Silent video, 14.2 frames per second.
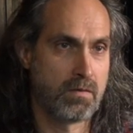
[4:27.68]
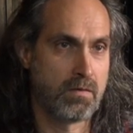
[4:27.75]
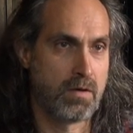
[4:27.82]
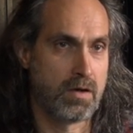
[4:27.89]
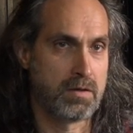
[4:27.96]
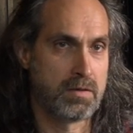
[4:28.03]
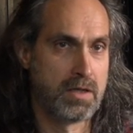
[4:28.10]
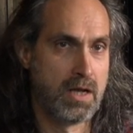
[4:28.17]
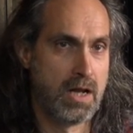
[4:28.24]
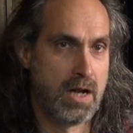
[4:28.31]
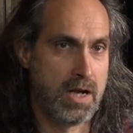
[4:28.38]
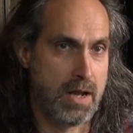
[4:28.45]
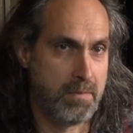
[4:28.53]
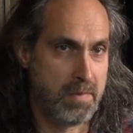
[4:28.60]
Voilà.
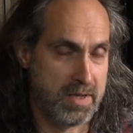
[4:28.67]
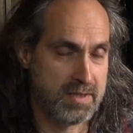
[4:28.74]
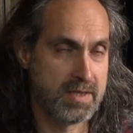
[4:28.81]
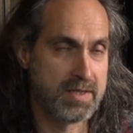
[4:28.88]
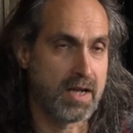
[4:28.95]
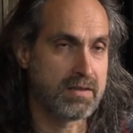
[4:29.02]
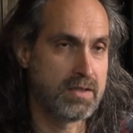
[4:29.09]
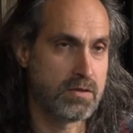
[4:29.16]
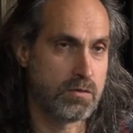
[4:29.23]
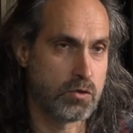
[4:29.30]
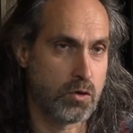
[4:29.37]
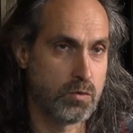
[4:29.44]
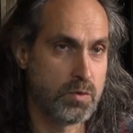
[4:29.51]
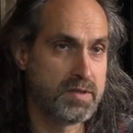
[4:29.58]
La place des artistes
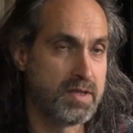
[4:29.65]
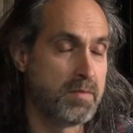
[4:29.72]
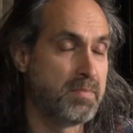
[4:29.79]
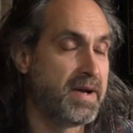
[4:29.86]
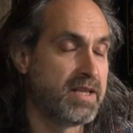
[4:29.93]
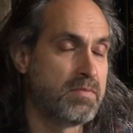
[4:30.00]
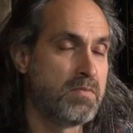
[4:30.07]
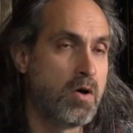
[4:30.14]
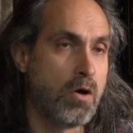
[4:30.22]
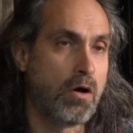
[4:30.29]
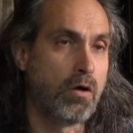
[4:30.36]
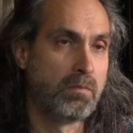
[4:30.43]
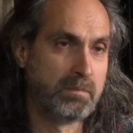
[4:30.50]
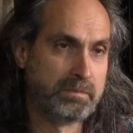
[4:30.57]
aujourd'hui, c'est de ne pas être
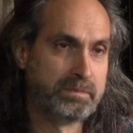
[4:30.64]
mort.